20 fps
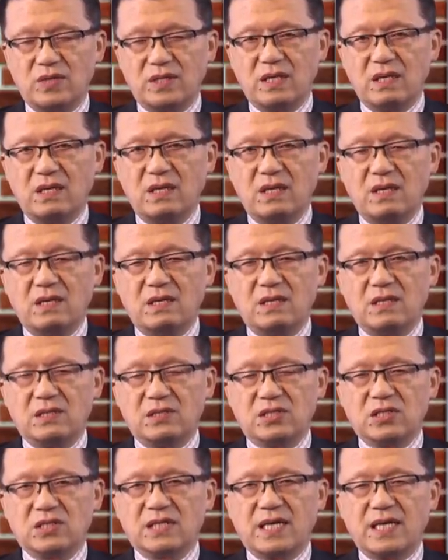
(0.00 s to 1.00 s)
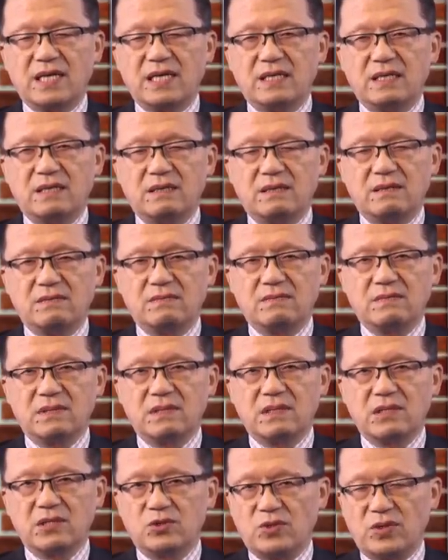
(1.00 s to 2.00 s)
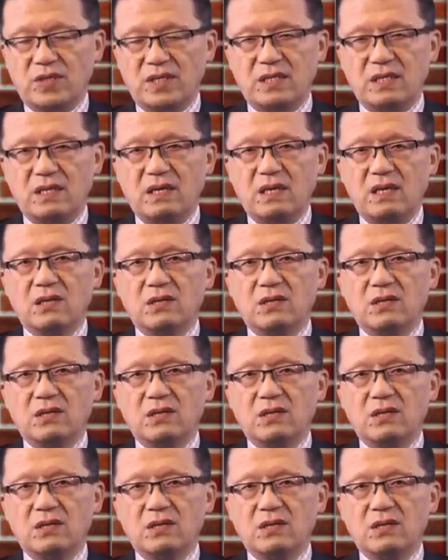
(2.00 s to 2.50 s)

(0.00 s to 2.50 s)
的制裁这个决议，